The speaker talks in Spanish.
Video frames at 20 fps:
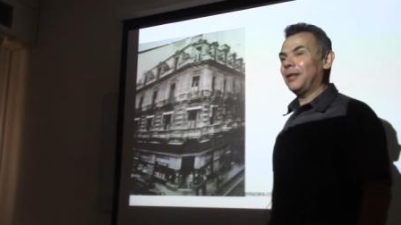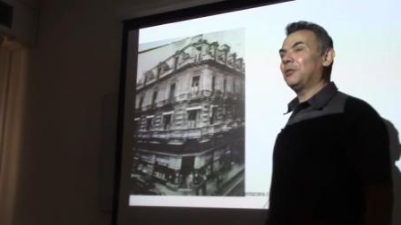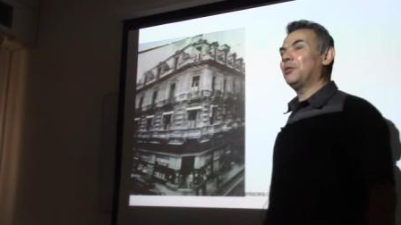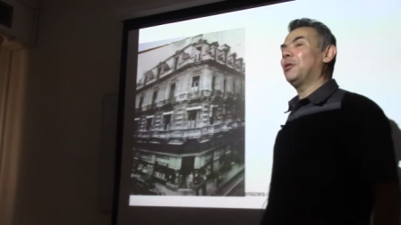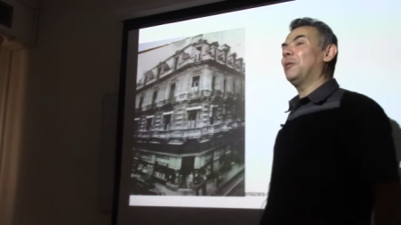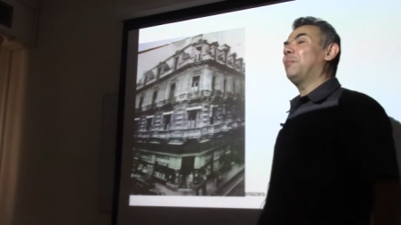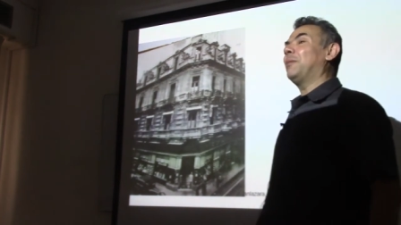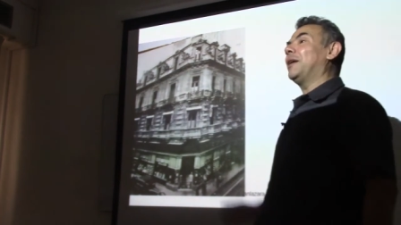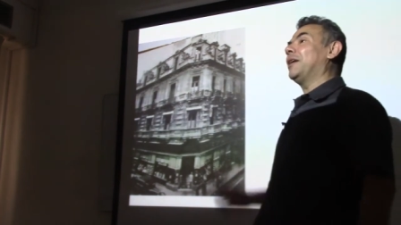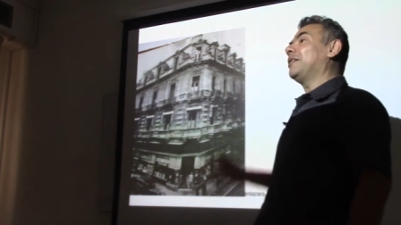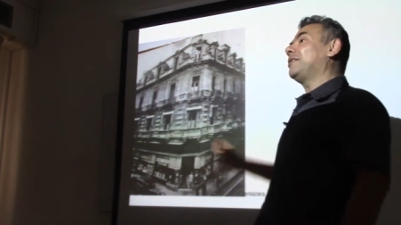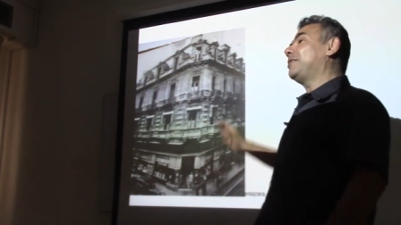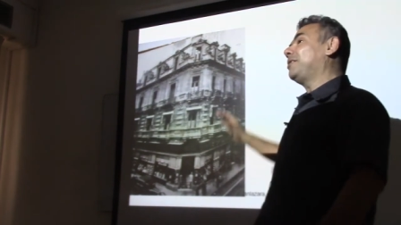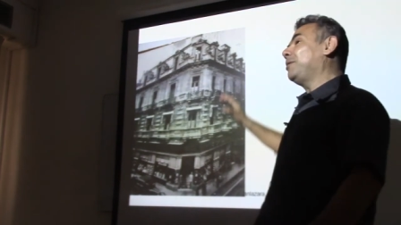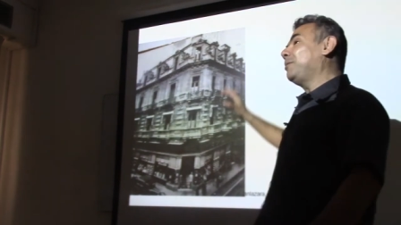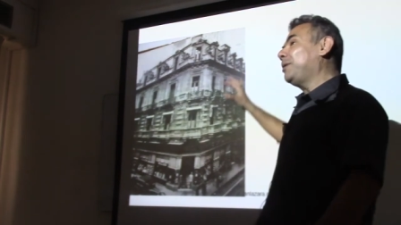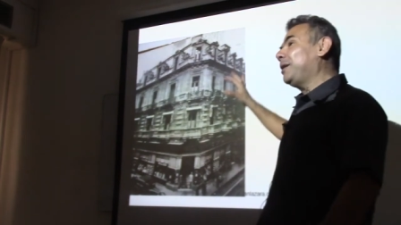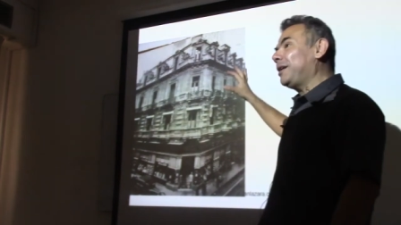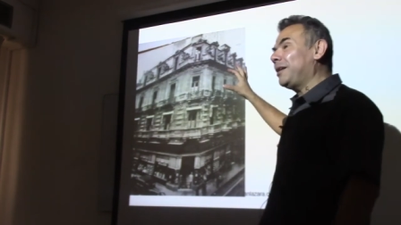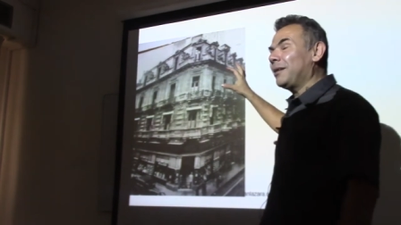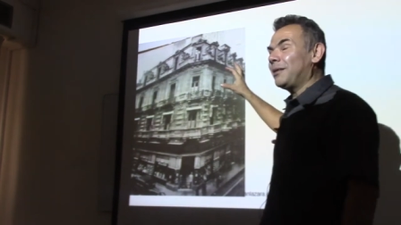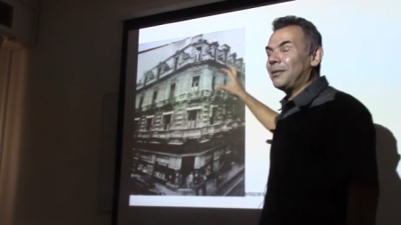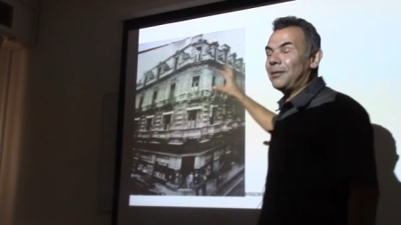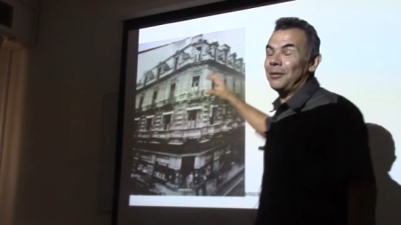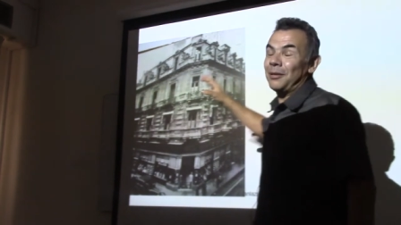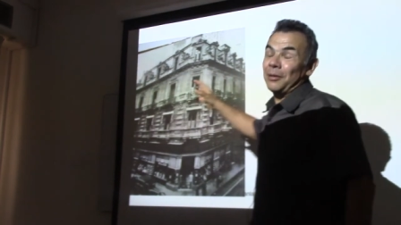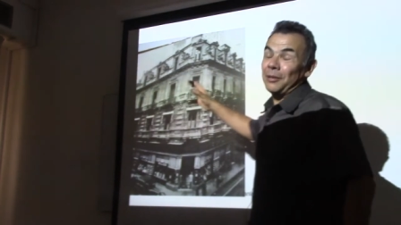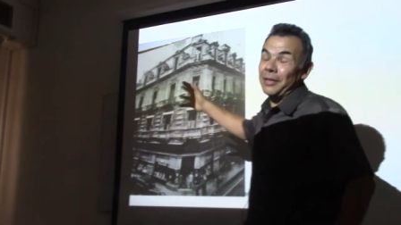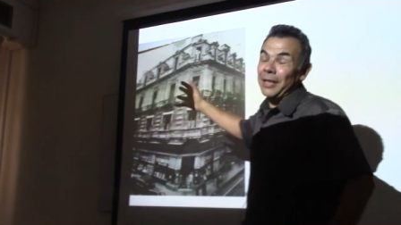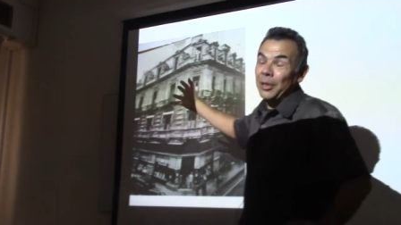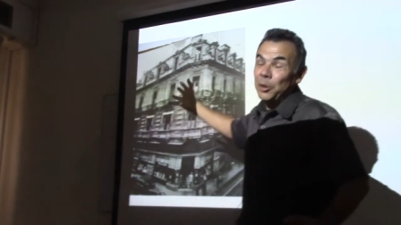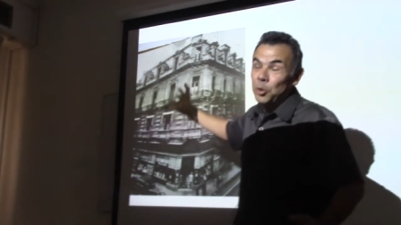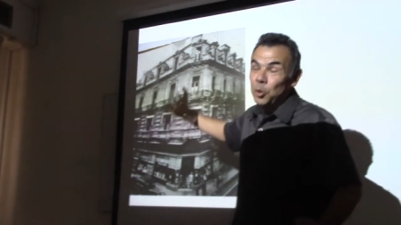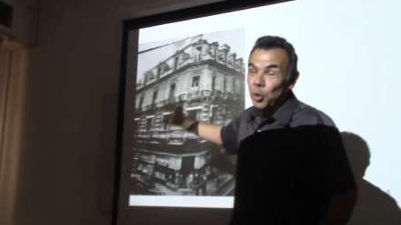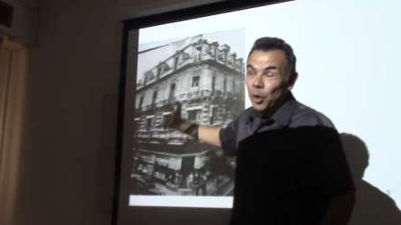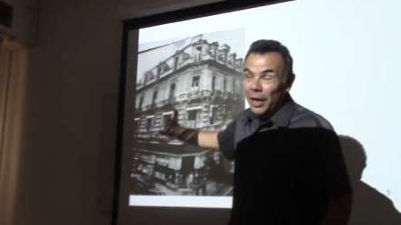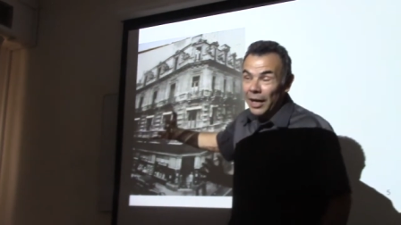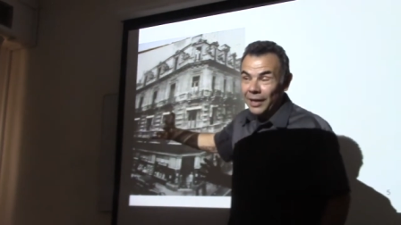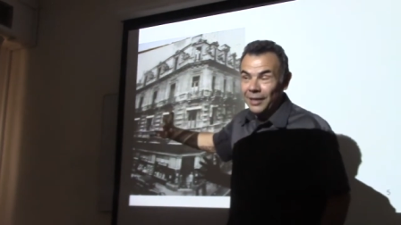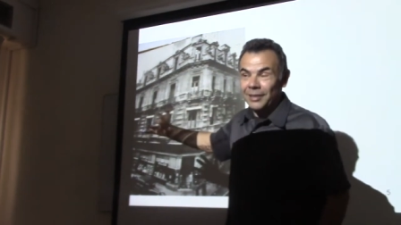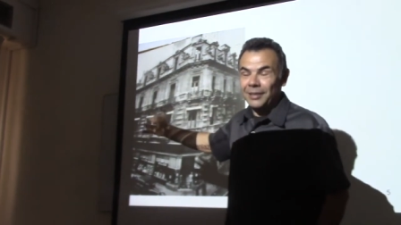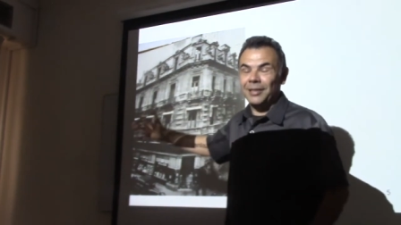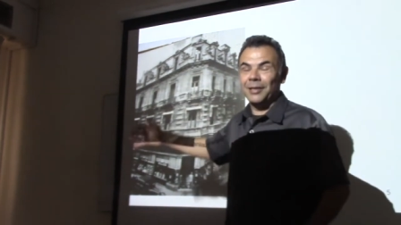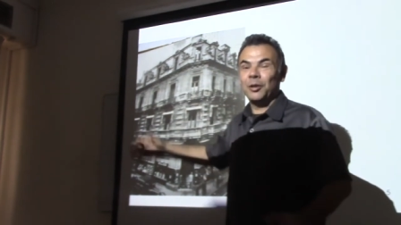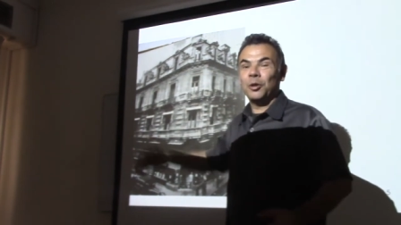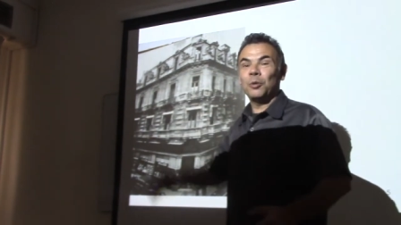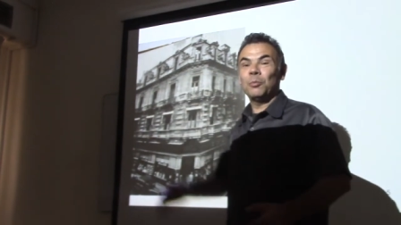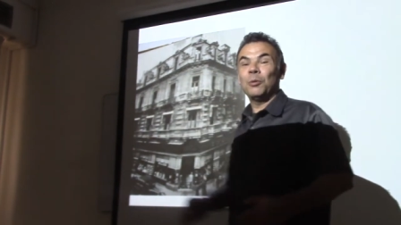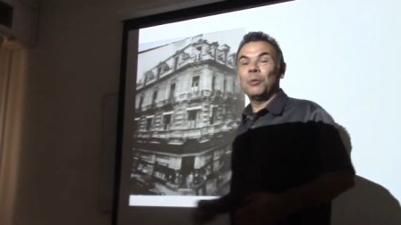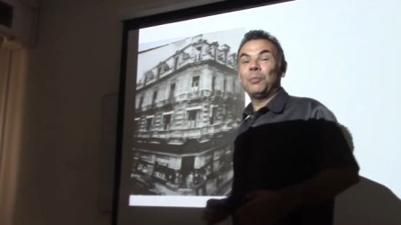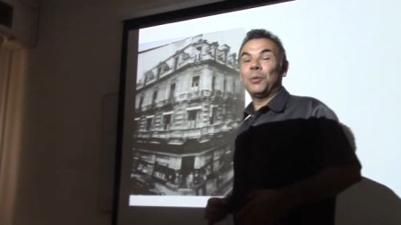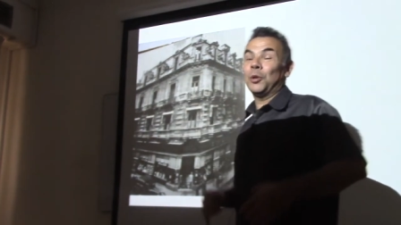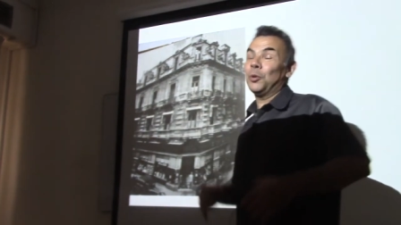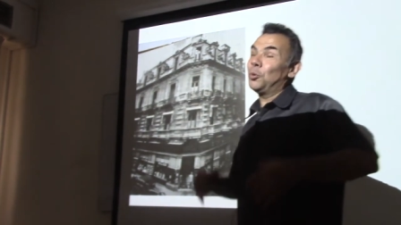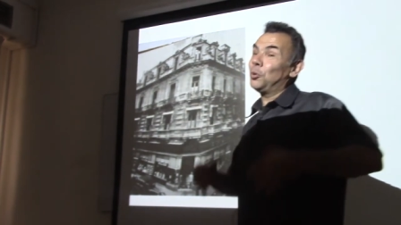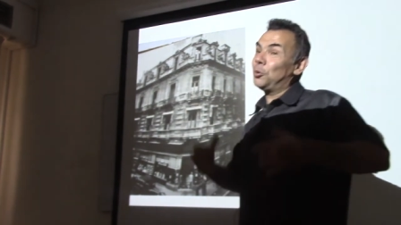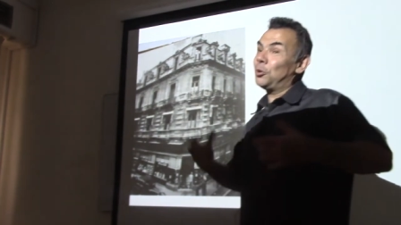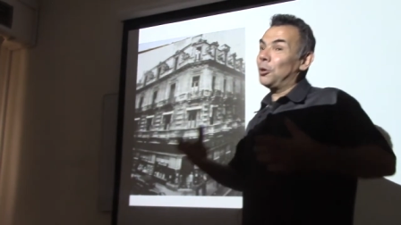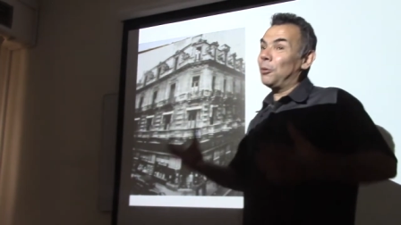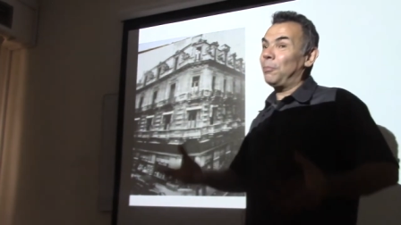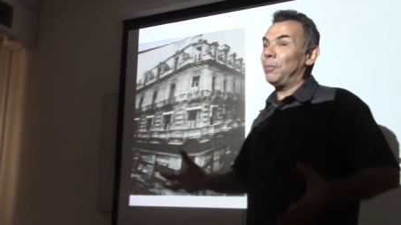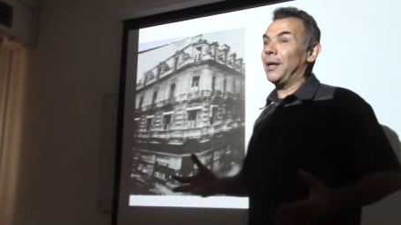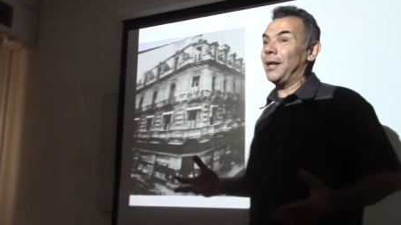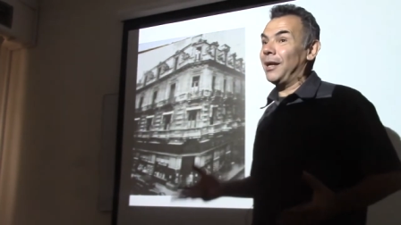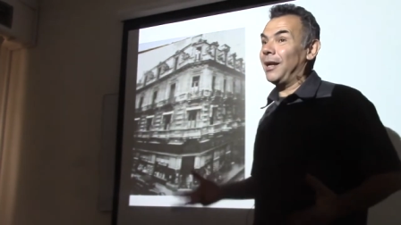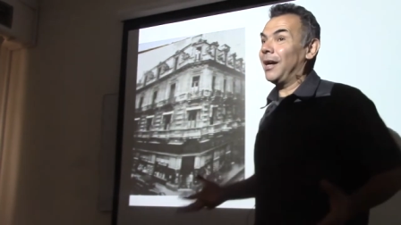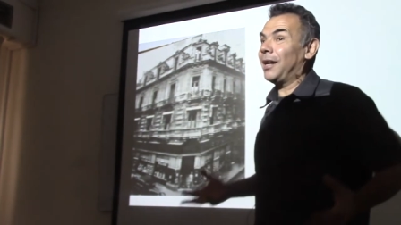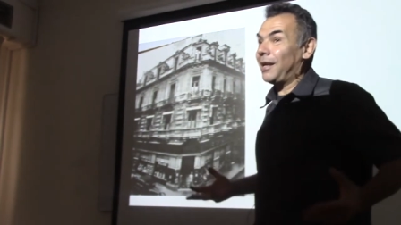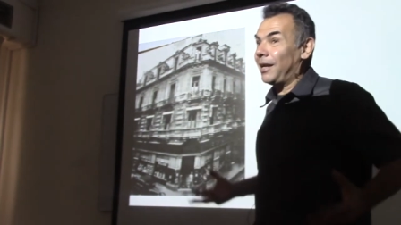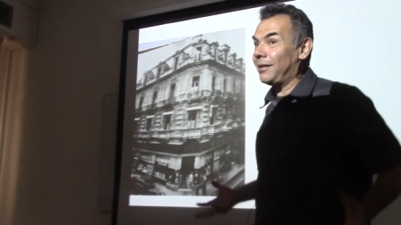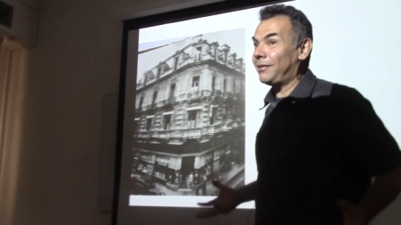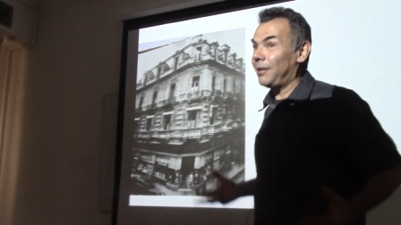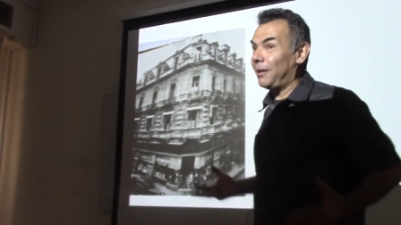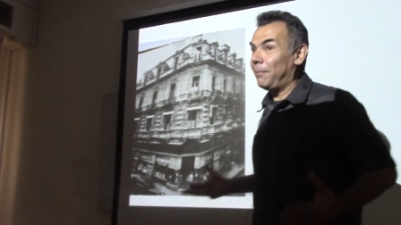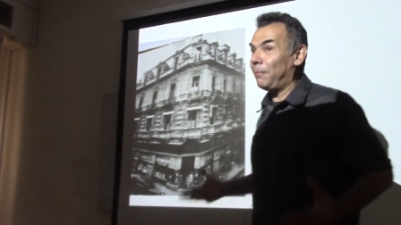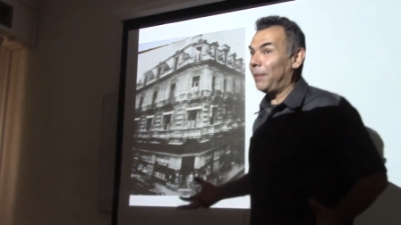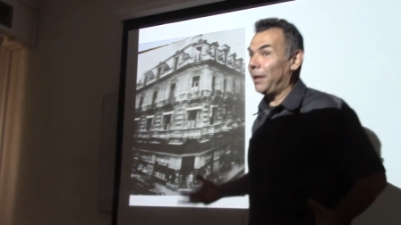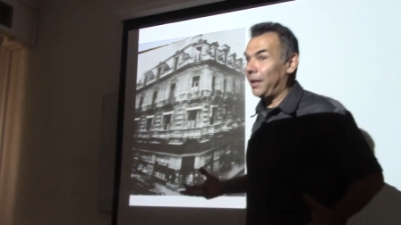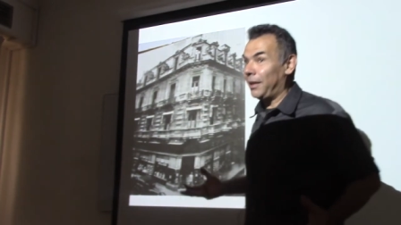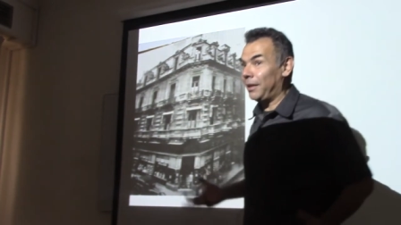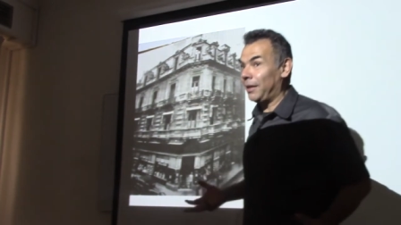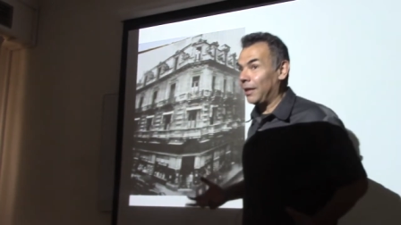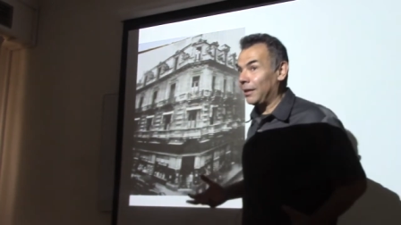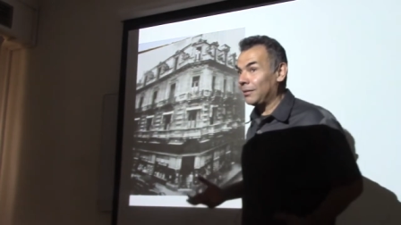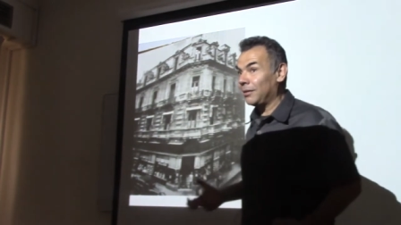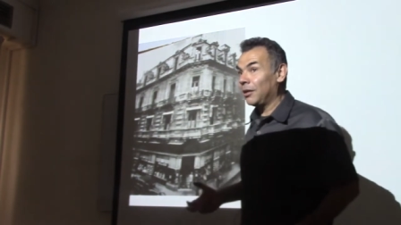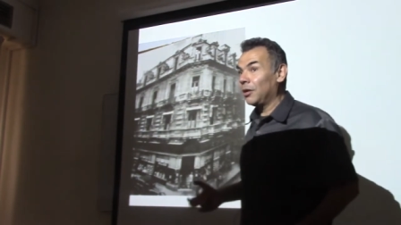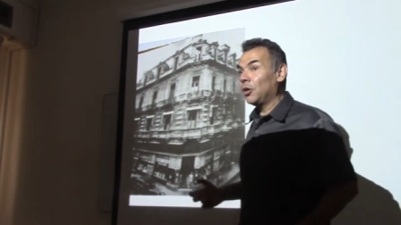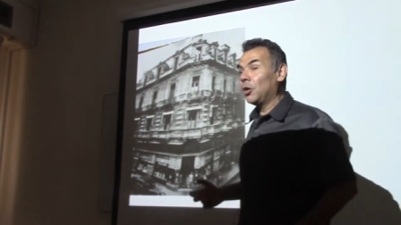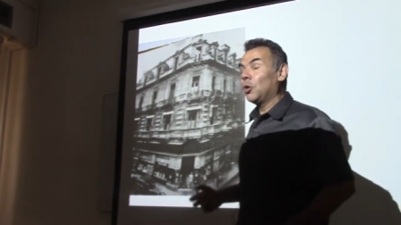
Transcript: Entonces, para exhibir tanto arte como productos para las clases medias,